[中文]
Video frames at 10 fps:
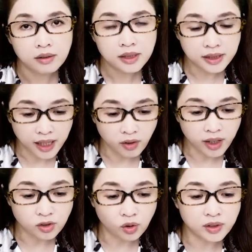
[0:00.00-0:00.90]
自己要
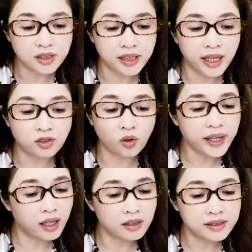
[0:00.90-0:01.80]
练手，自己练手，
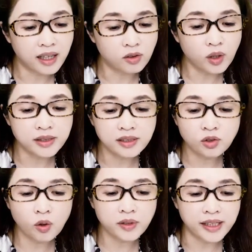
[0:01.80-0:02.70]
量很小，所以
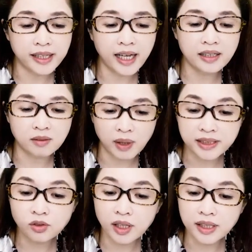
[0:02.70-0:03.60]
重点你看到什么？
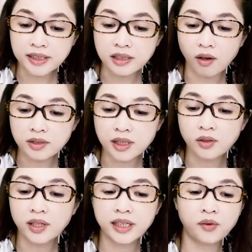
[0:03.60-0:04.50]
精锐、奇友、深
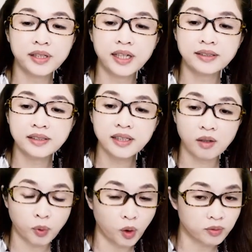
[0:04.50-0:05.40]
瑞、天越电，今天
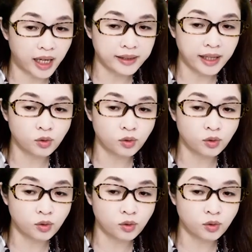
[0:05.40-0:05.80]
也不用拿太